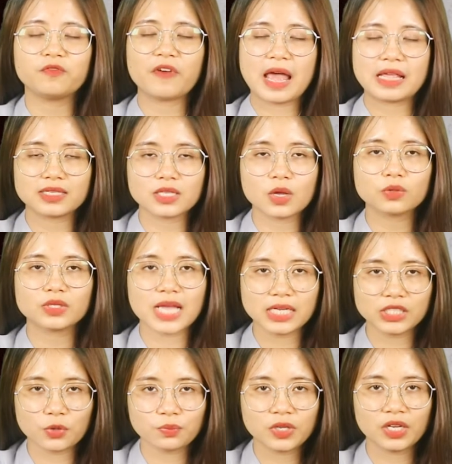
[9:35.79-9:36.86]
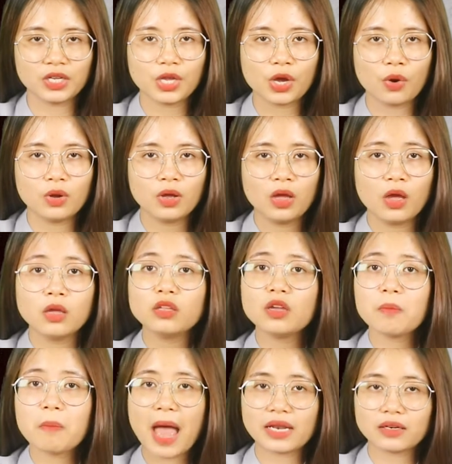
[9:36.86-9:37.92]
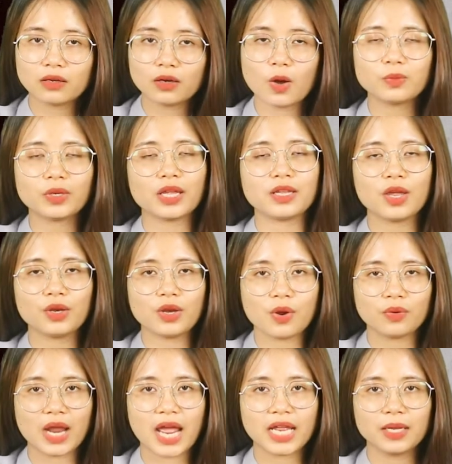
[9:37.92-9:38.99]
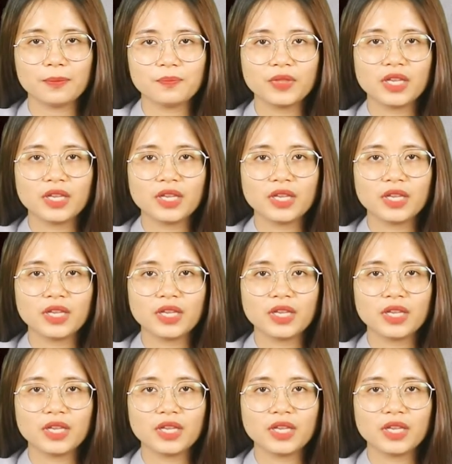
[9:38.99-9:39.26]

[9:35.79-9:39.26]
và sâu sắc trong tình yêu, nhưng bạn không thể hiện điều này.